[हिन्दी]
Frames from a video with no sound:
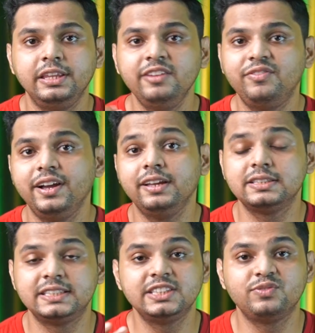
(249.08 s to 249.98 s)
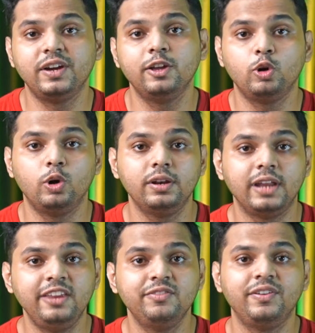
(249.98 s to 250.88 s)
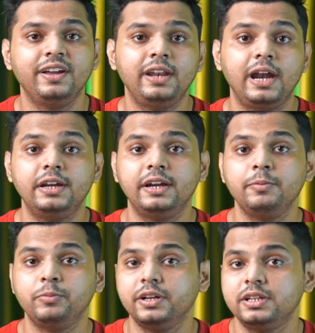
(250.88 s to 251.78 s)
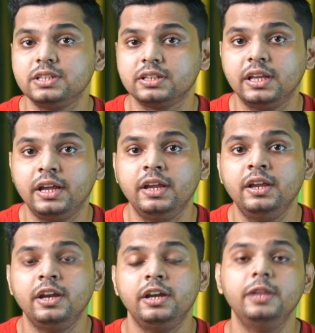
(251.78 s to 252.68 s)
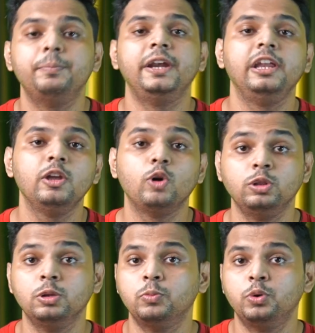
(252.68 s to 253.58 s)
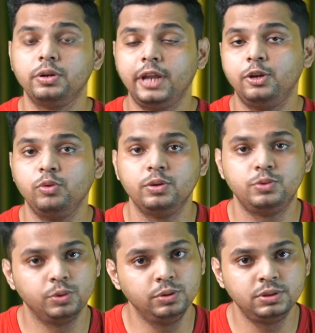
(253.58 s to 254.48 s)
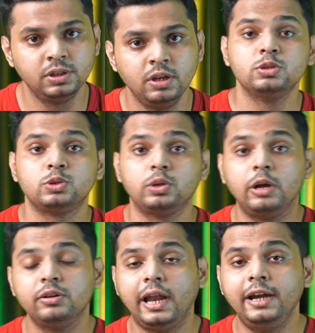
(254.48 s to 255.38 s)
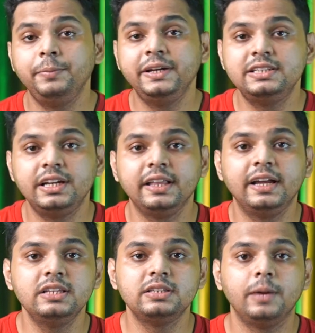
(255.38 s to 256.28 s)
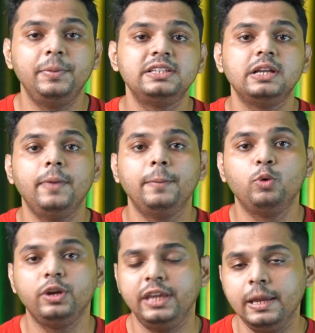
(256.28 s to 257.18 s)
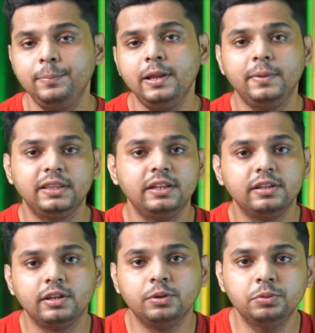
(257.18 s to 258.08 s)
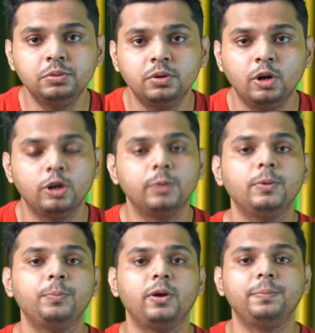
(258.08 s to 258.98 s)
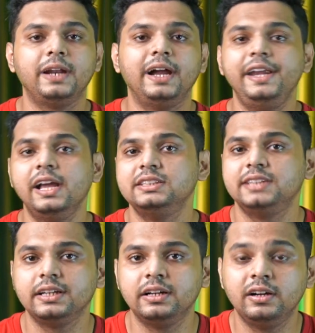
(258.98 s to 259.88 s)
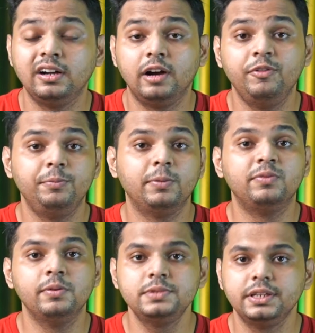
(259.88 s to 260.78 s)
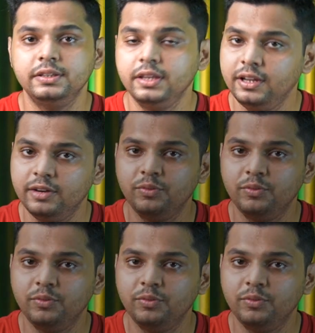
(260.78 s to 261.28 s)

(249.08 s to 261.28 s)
तीन फायर सिक्स फायर और नाइन फायर एट ए टाइम कर सकता है डिपेंडिंग ऑन द मोड दैट यू हैव चोज सो नाउ दैट बीन सेड गाइज अभी इसका मैं आपको गेम प्ले बता देता हूँ और आपको प्रॉपर आइडिया आ जाएगा हाउ इट परफॉर्म्स इन द रियल